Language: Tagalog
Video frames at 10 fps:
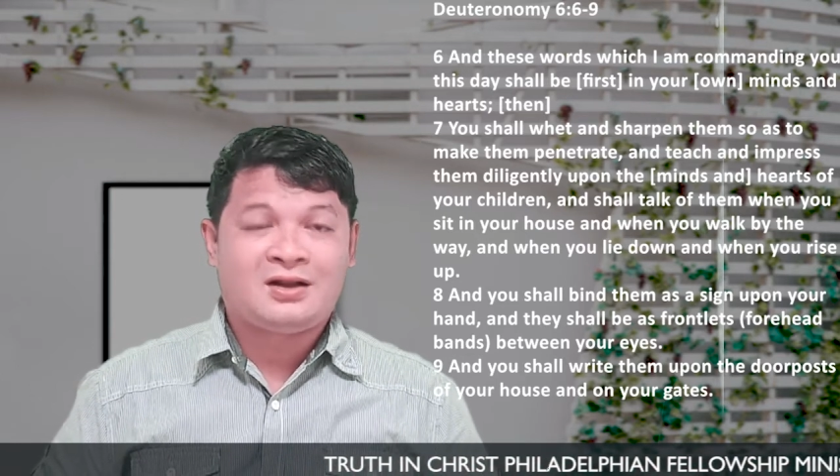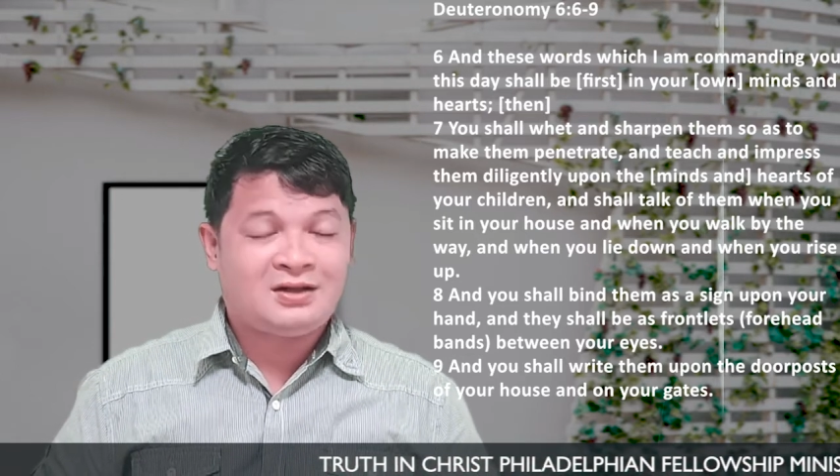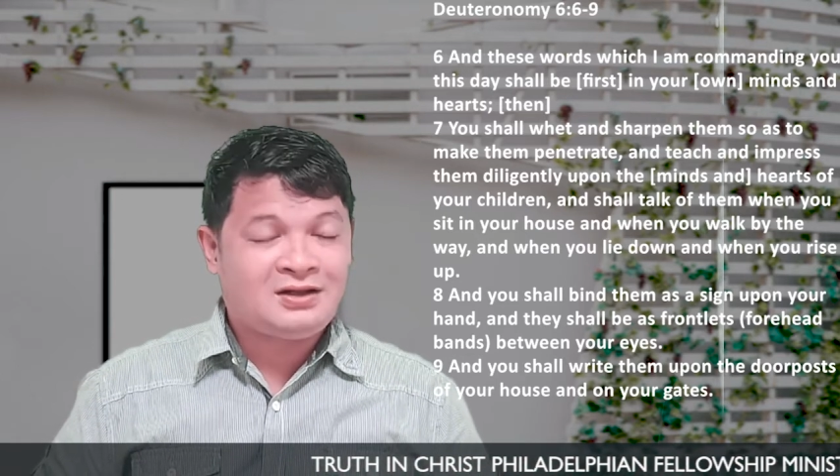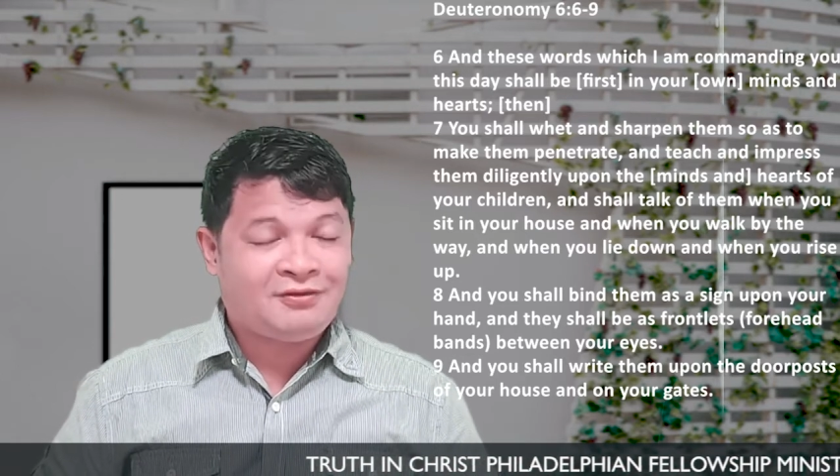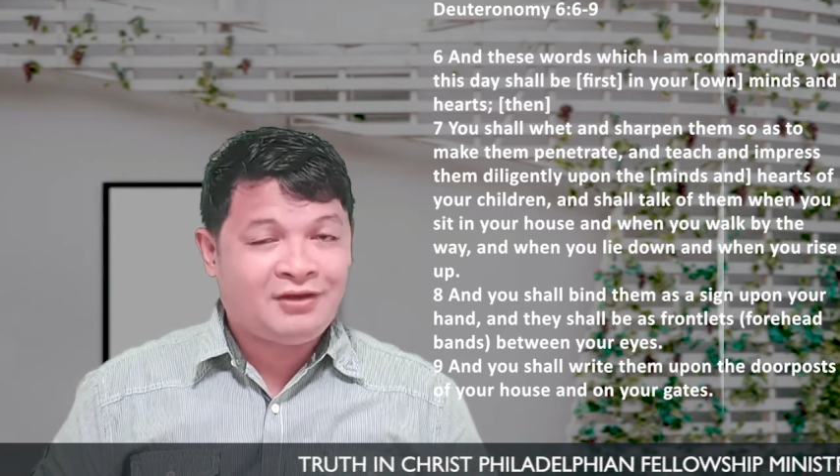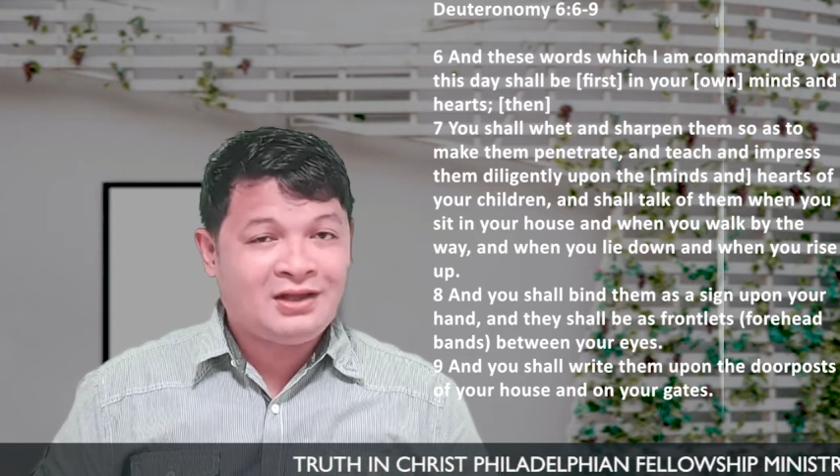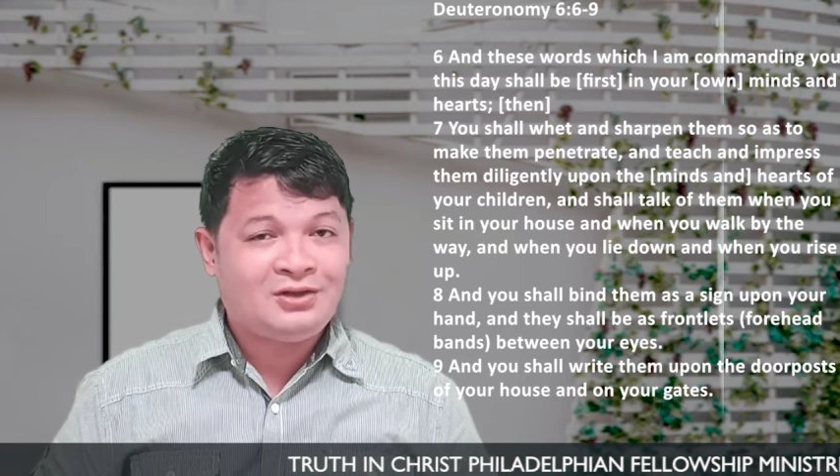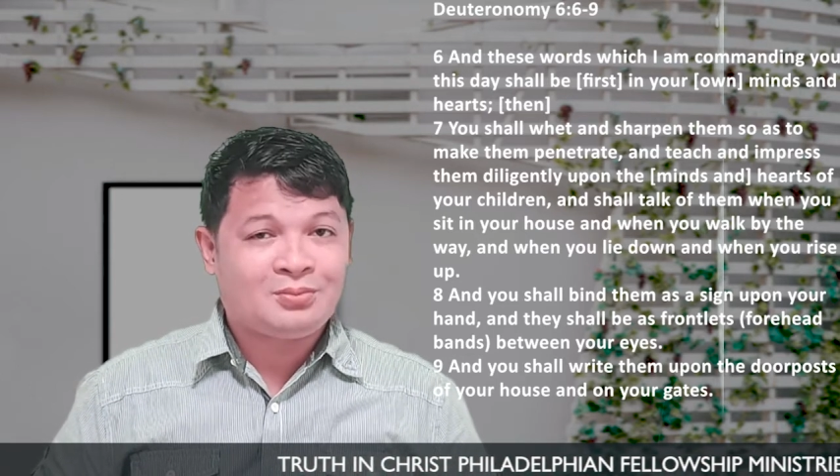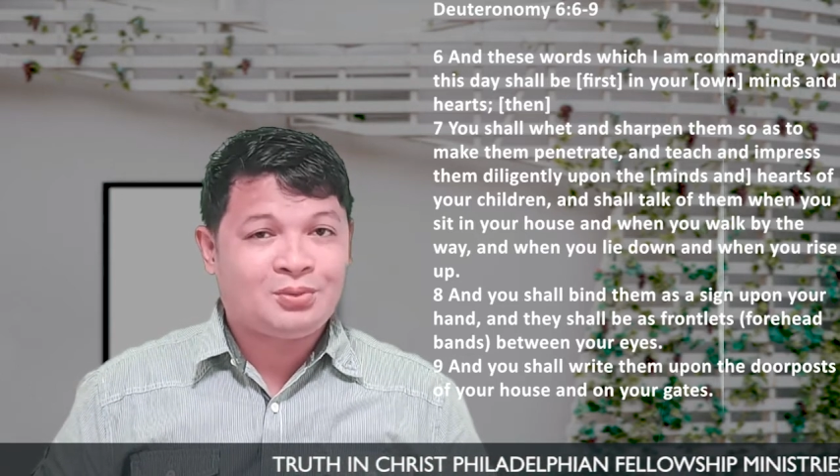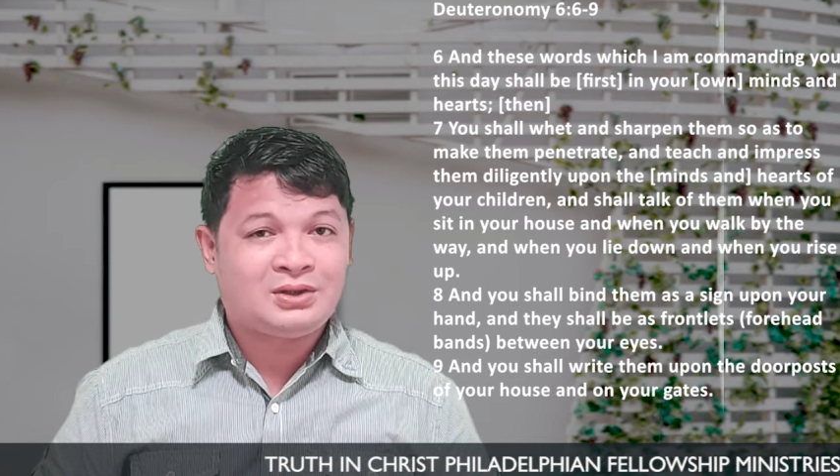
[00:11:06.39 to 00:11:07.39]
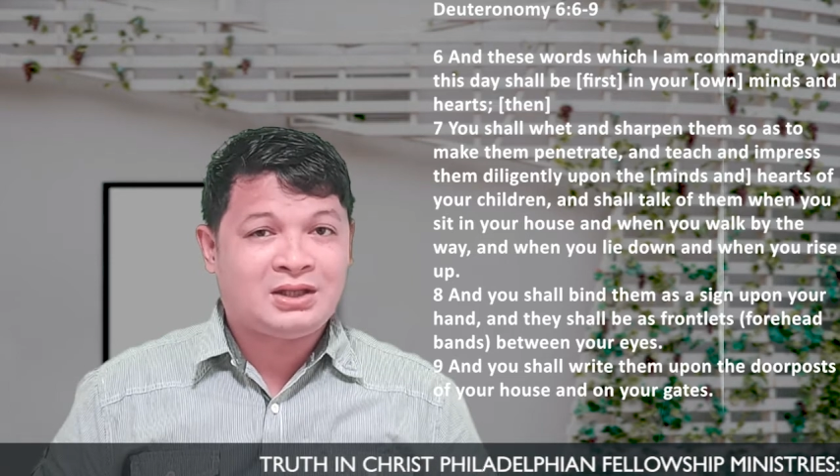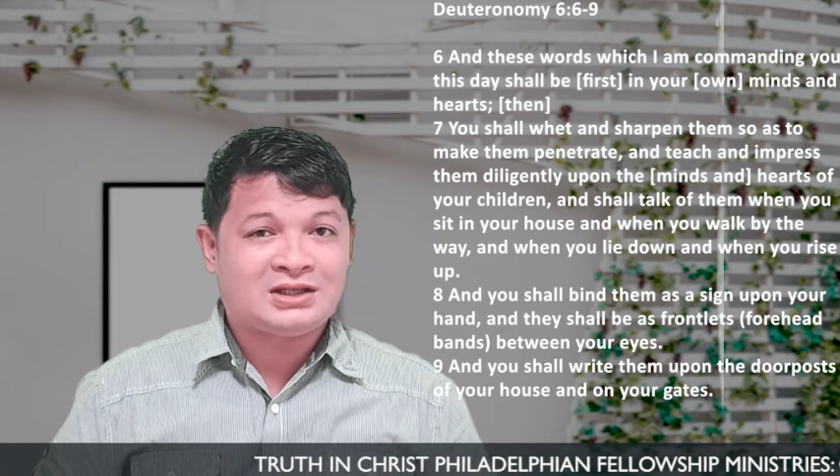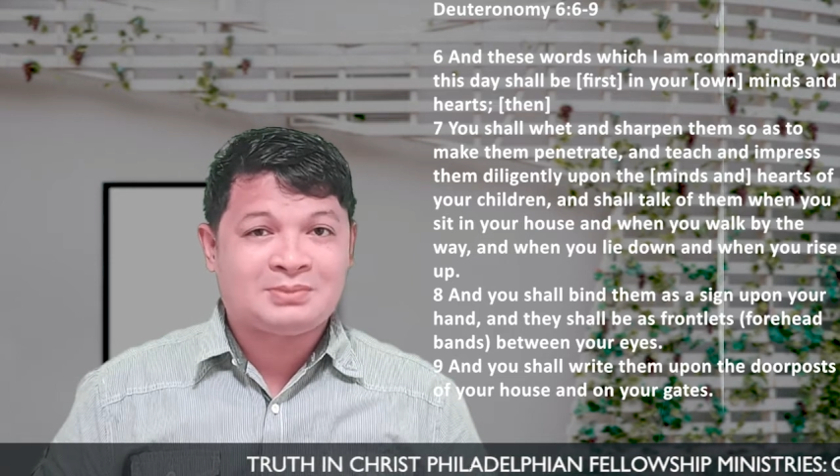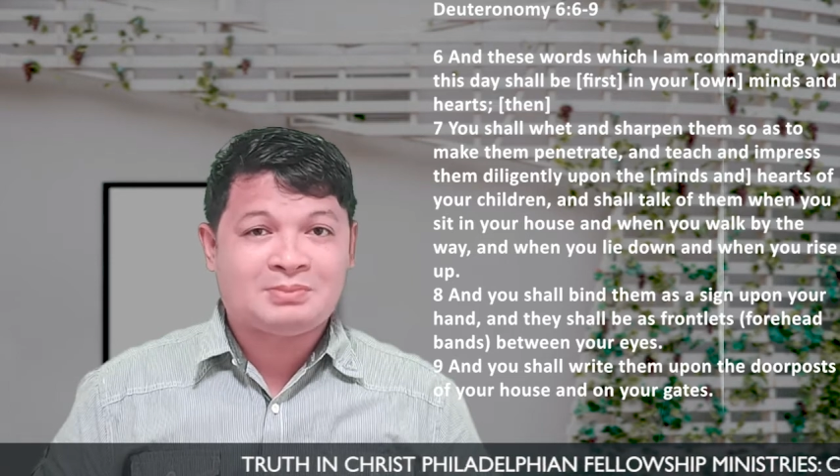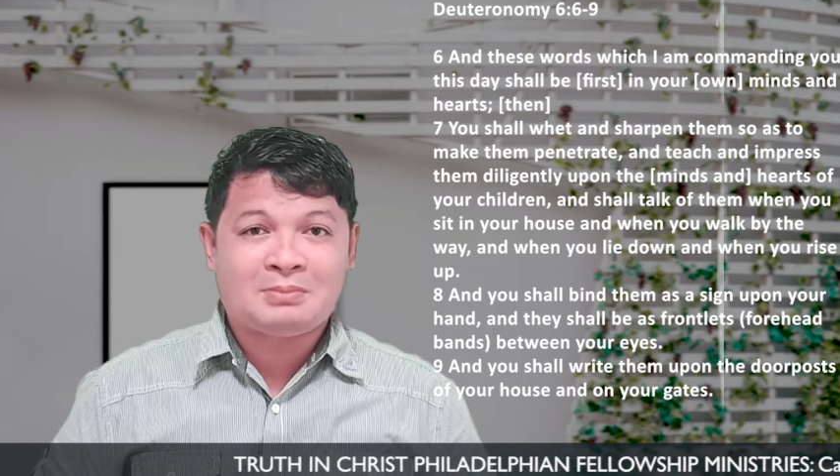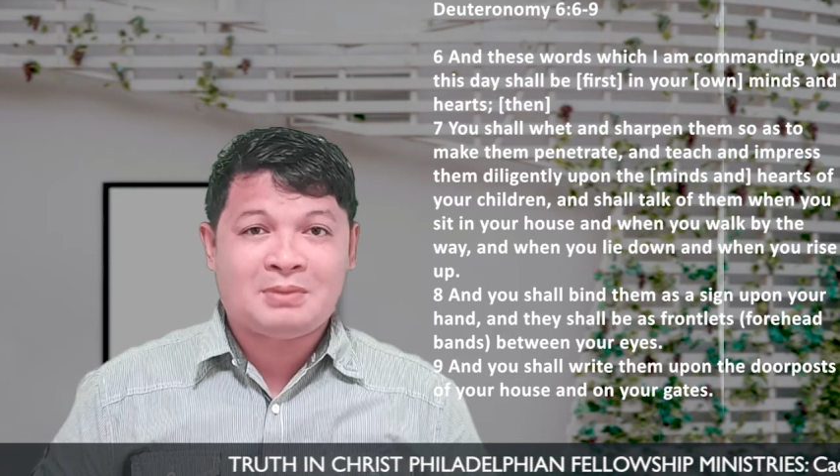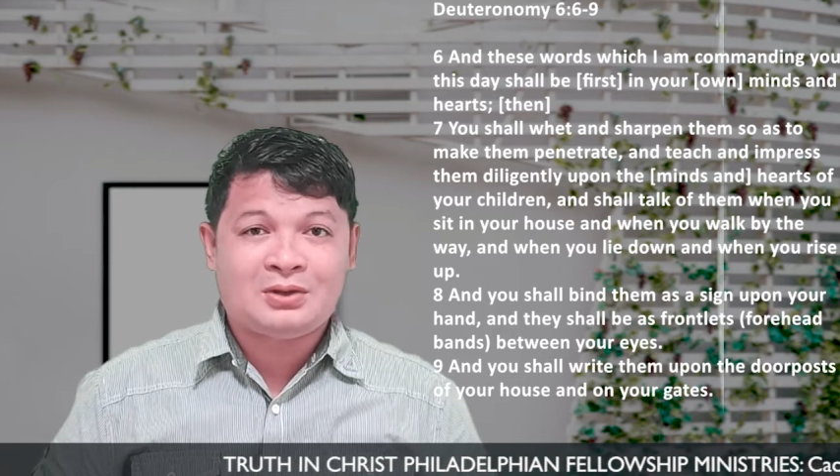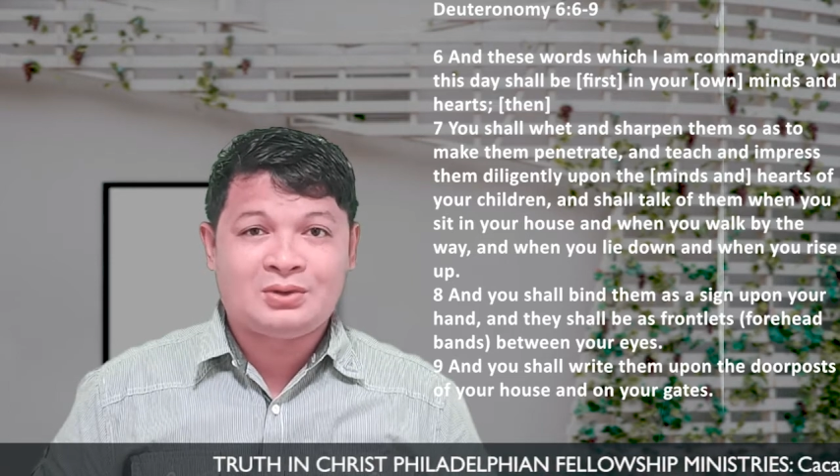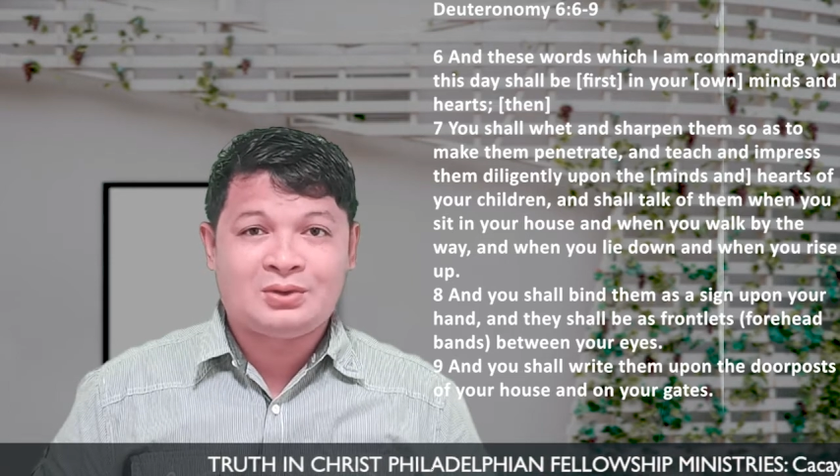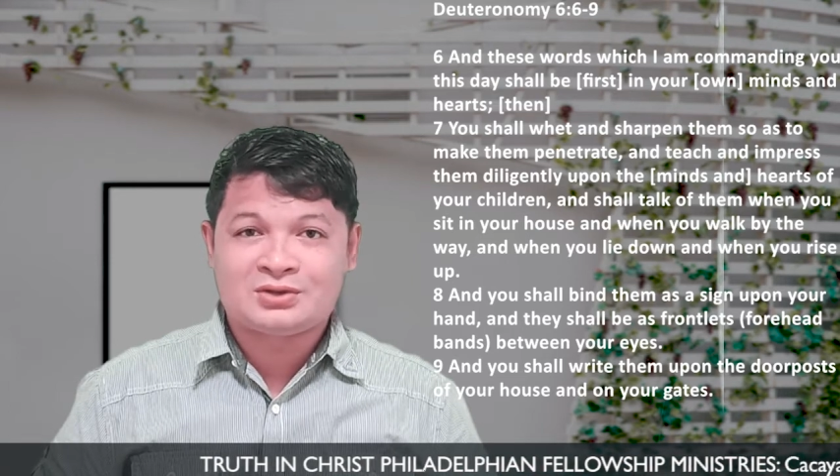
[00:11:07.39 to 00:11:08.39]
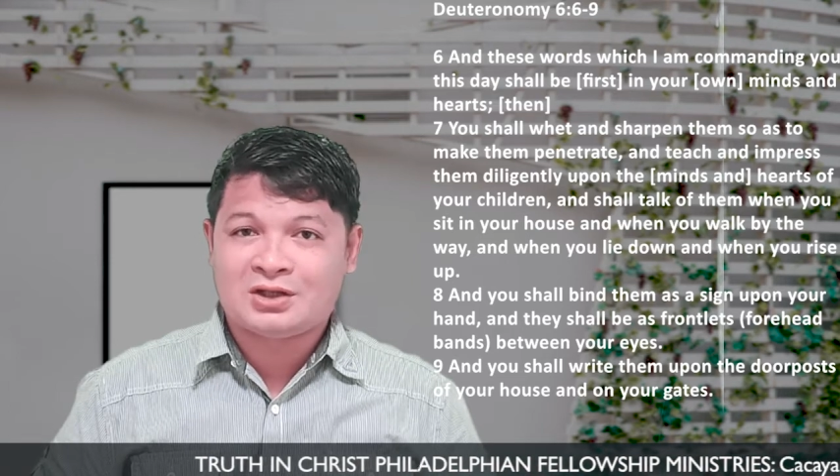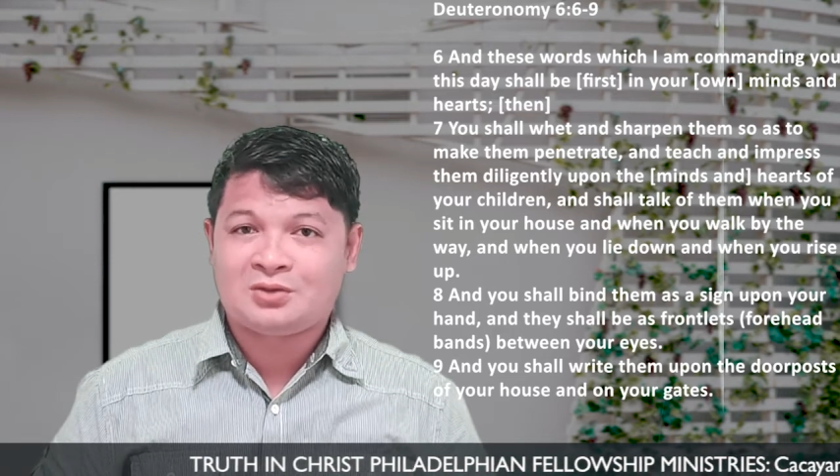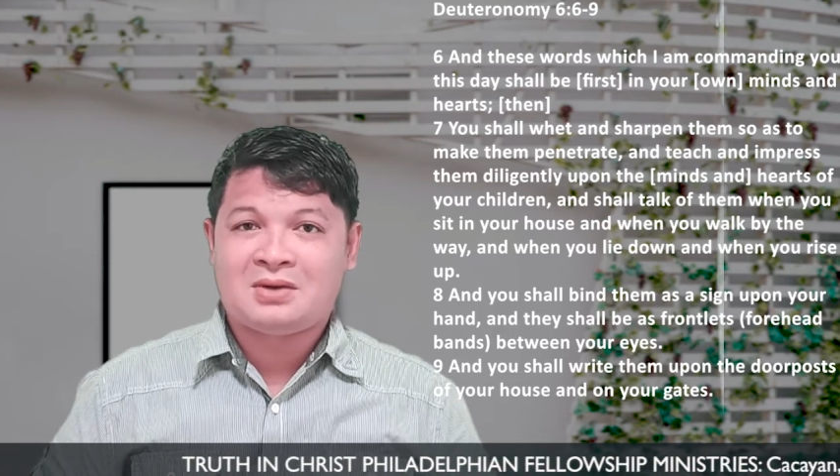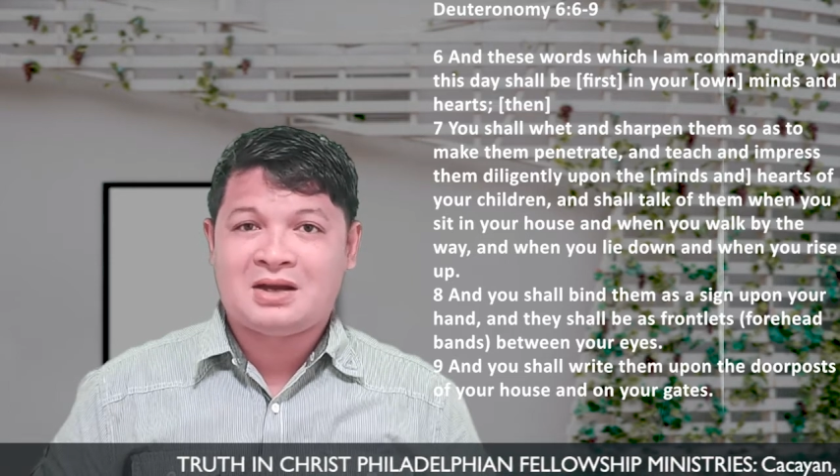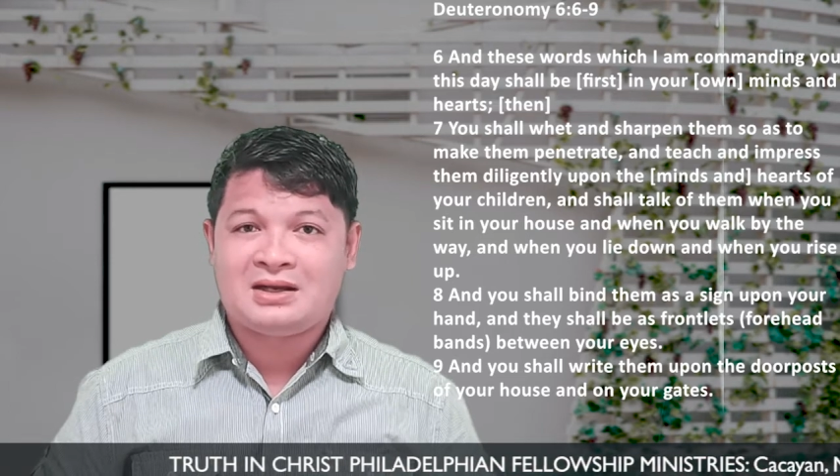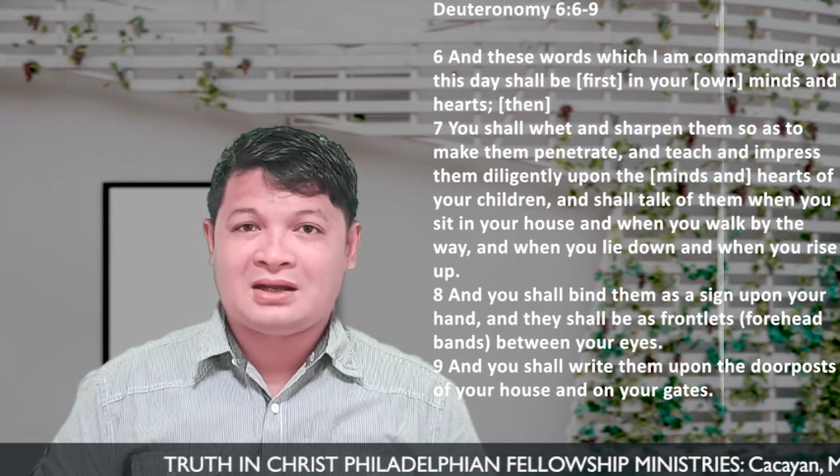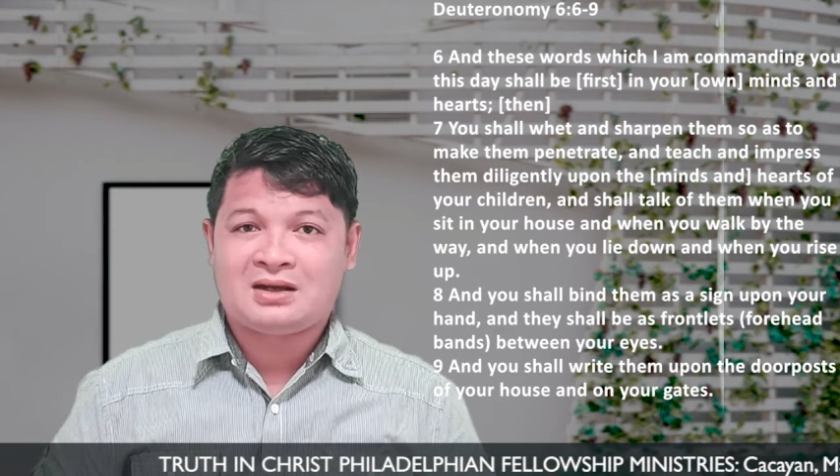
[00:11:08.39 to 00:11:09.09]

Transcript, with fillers: na failure pud ta sa pagpanudlo sa ato mga anak.